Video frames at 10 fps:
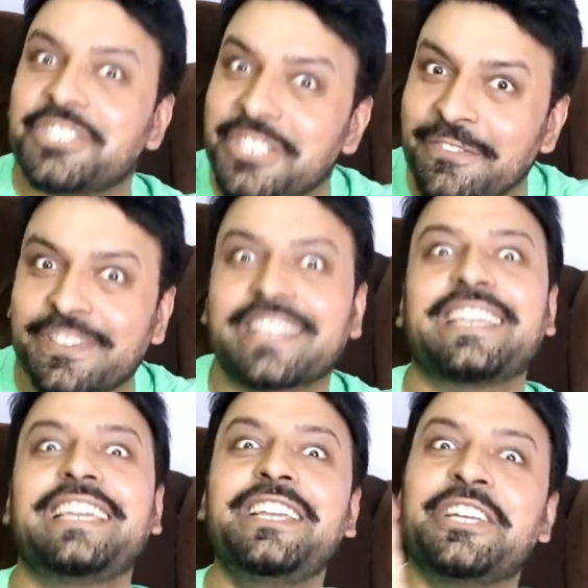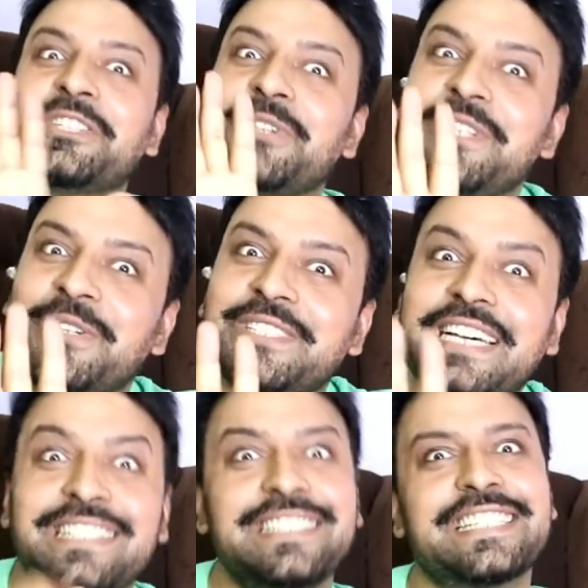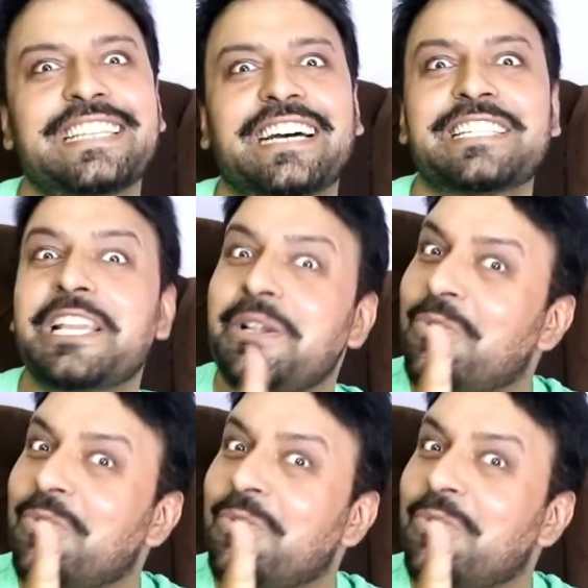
तशरीफ रखें तो इनको दर्द से याद आए कि